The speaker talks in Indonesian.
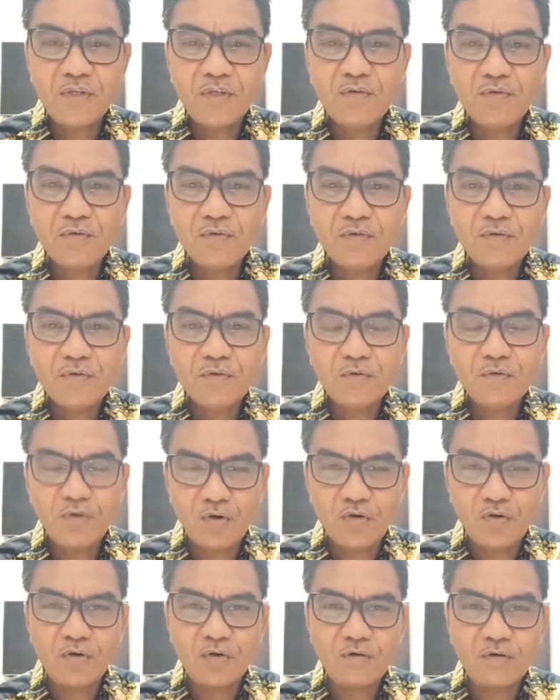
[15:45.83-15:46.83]
tidur
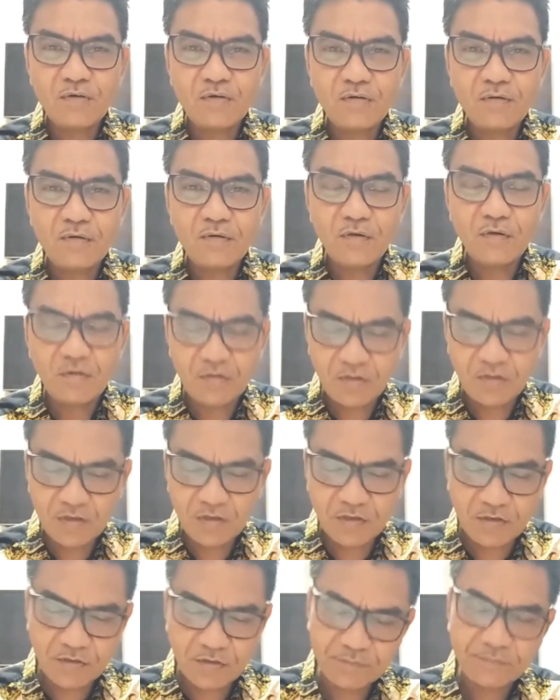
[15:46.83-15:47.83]
ngorok.
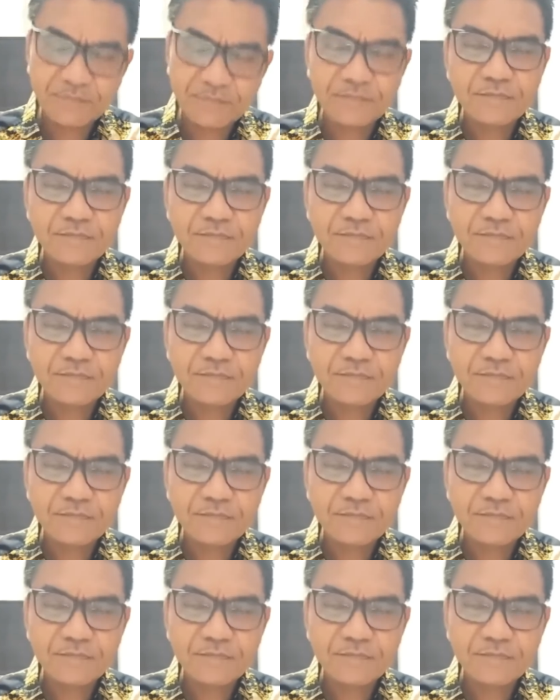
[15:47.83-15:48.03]
Oh.